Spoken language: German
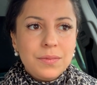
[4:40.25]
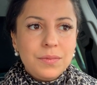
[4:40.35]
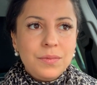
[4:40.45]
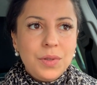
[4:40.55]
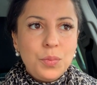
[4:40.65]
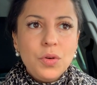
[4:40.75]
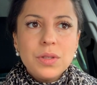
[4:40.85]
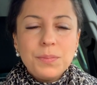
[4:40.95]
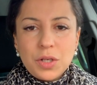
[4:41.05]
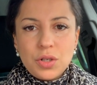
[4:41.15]
wie
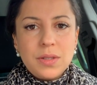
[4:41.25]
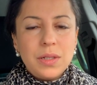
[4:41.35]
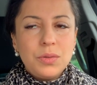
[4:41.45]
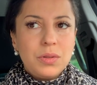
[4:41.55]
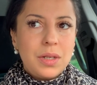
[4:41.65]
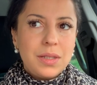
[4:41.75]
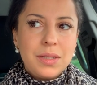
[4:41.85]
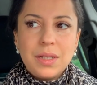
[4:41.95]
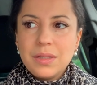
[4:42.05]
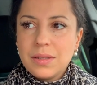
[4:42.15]
böse manche sind oder dass
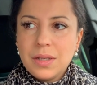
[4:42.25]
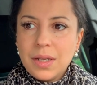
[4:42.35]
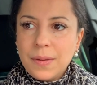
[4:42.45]
ich jetzt